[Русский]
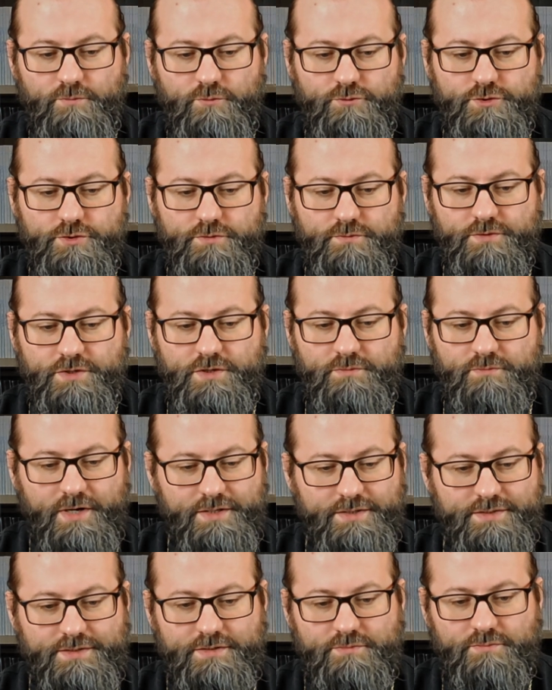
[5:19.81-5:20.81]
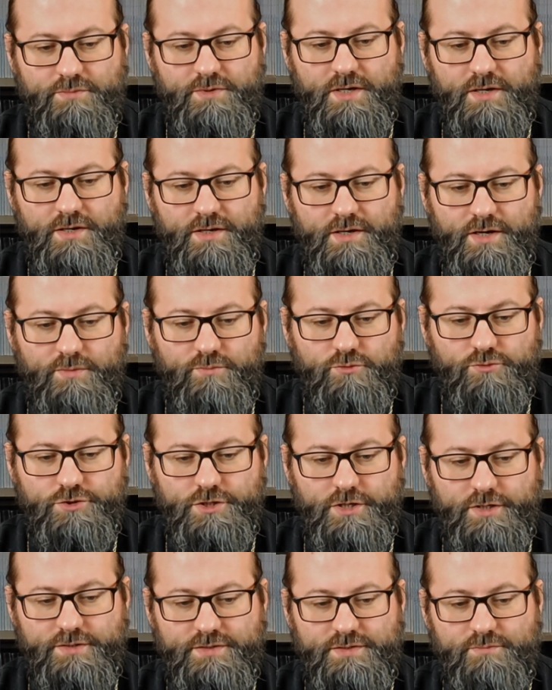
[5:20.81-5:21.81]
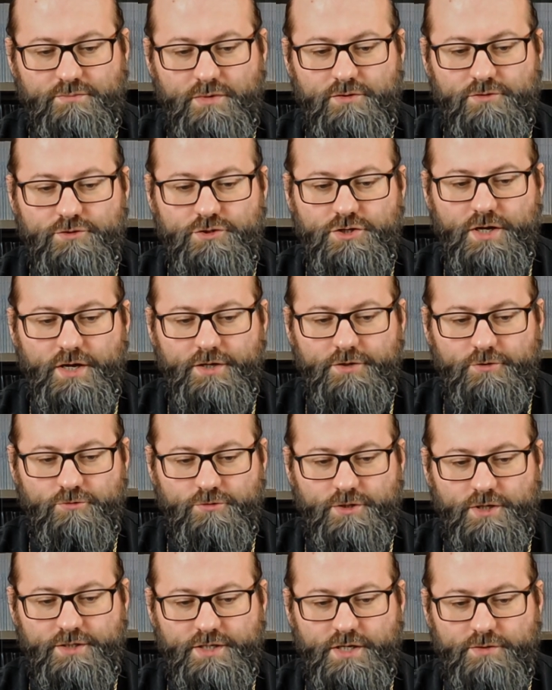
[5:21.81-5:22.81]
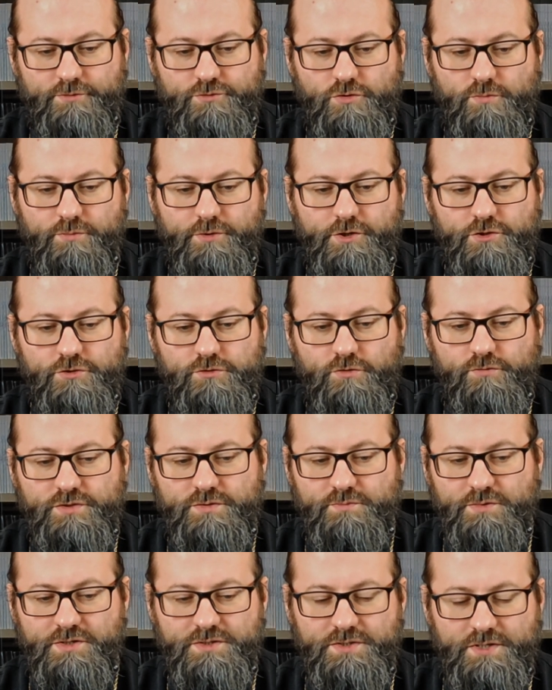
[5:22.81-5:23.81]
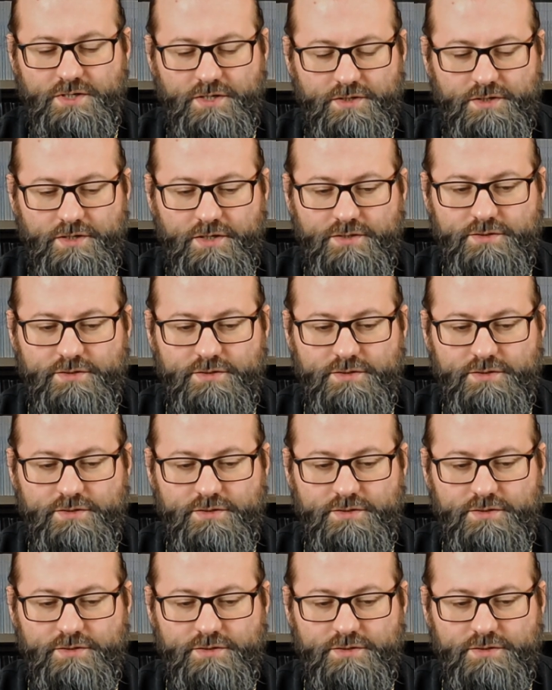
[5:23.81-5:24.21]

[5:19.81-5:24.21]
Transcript: будем внимать себе и обучаться молчанию, так как все пришло в смятение.